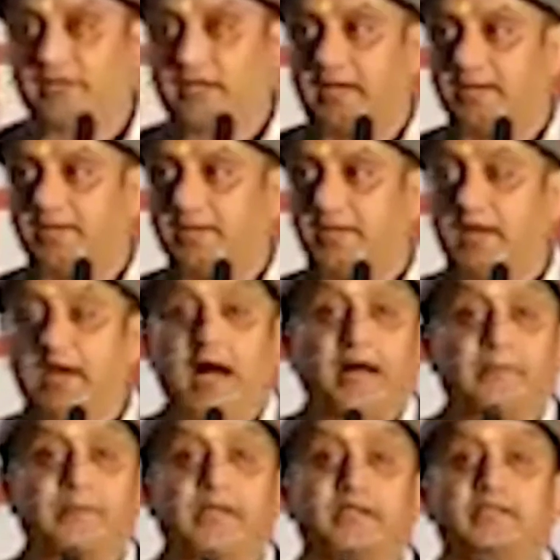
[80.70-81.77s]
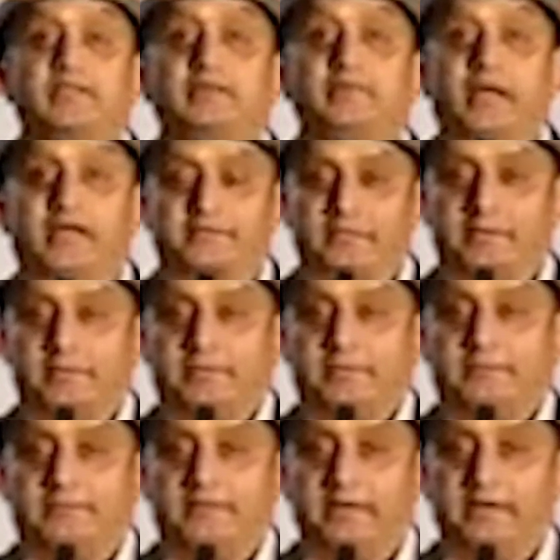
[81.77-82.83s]
नहीं आई आप कहेंगे दिव्यास का
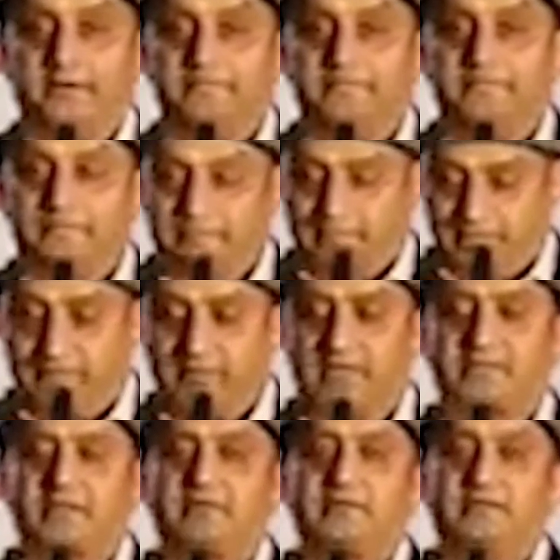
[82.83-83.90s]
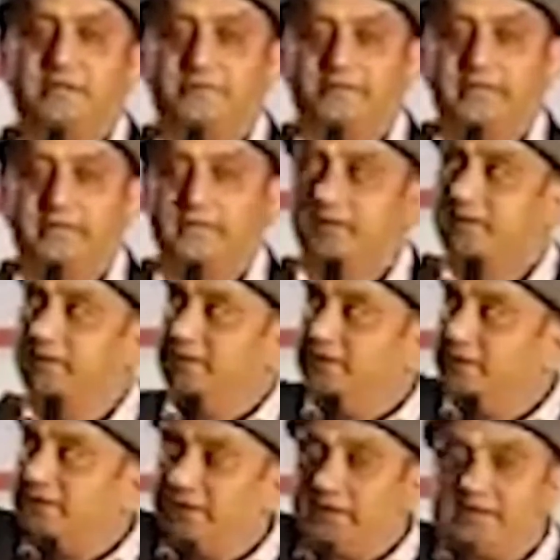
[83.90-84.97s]
मतलब क्या दिव्यास का मतलब ये है
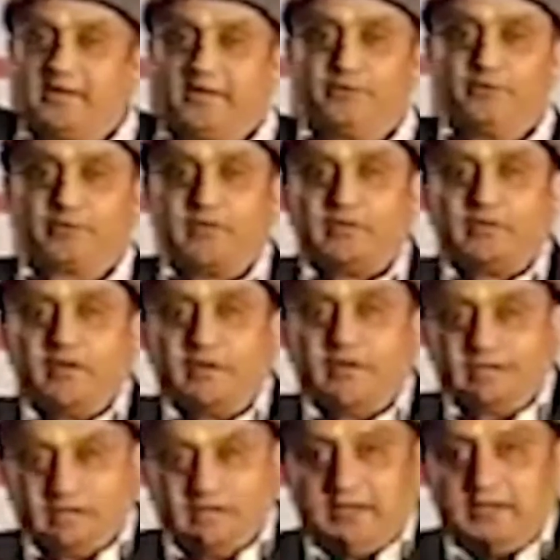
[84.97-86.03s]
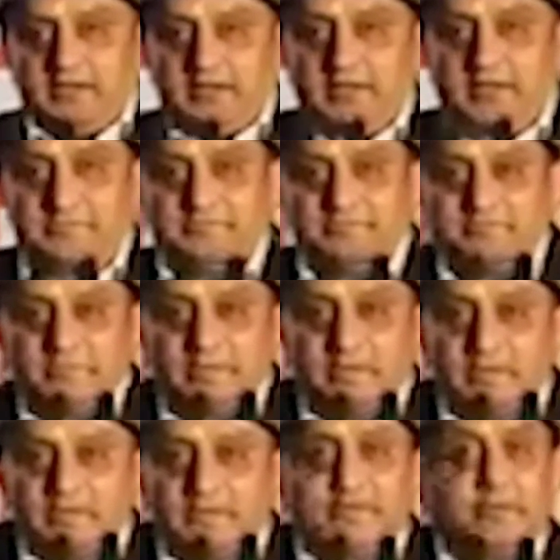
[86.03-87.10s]
जैसे रशिया यूक्रेन की लड़ाई चल रही है ना
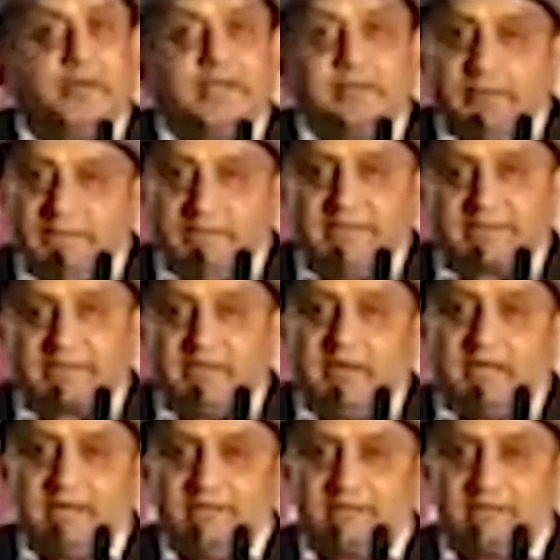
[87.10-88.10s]
इससे पहले मिडिल ईस्ट की लड़ाई